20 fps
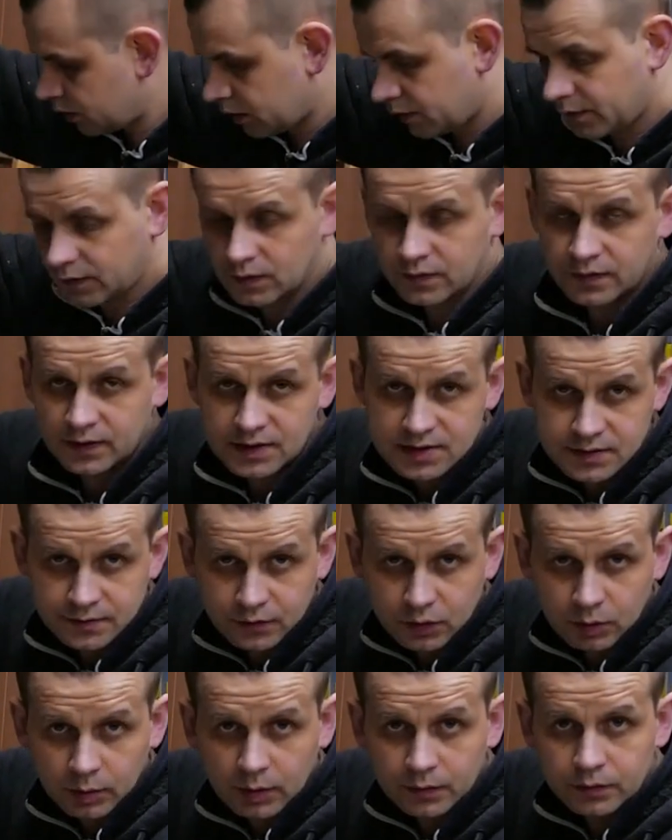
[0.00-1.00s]

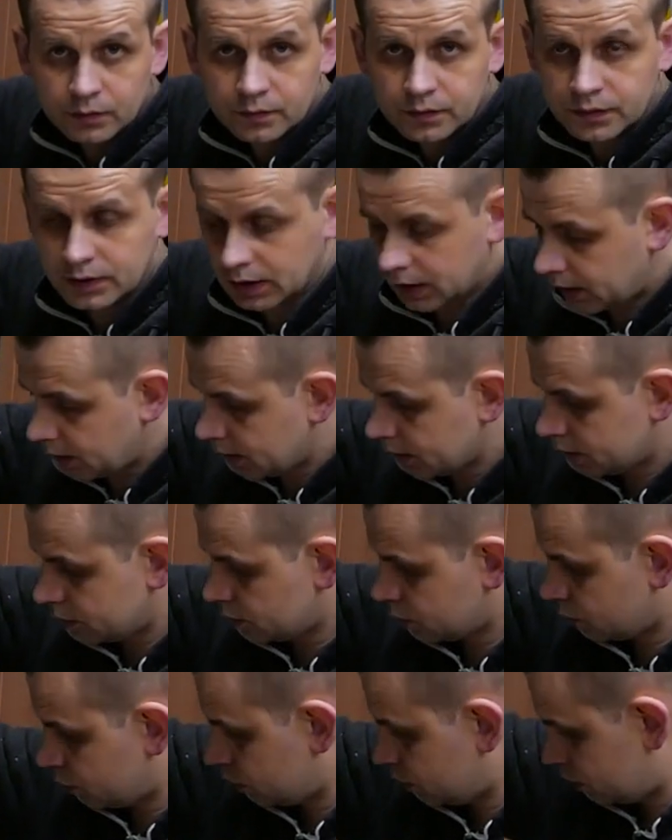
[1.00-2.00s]
22,5 Grad
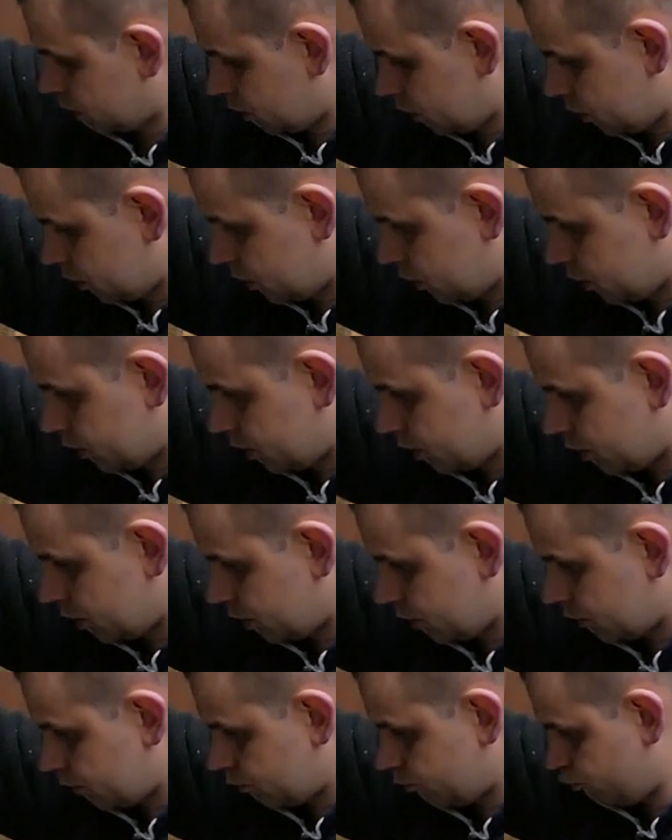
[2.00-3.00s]
und
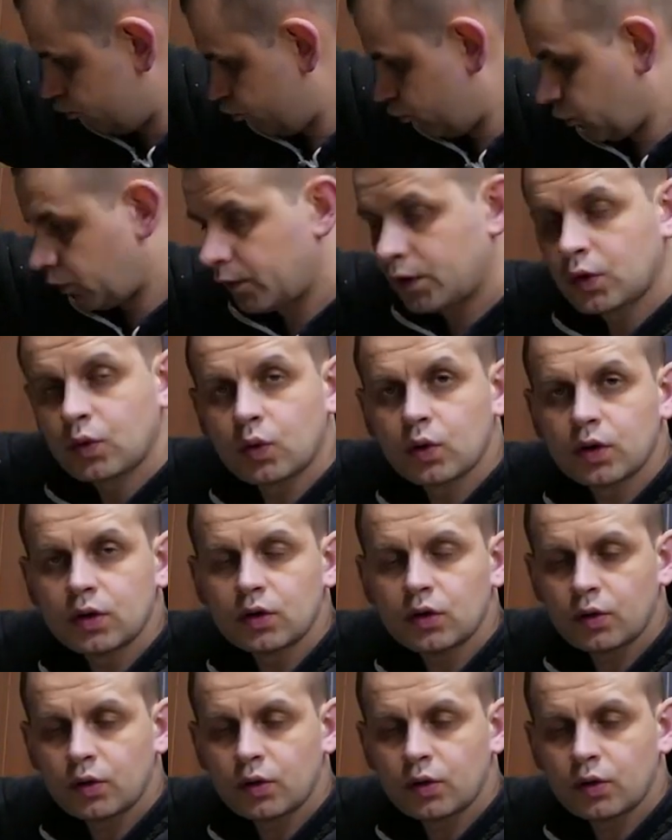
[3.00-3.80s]
wir gucken,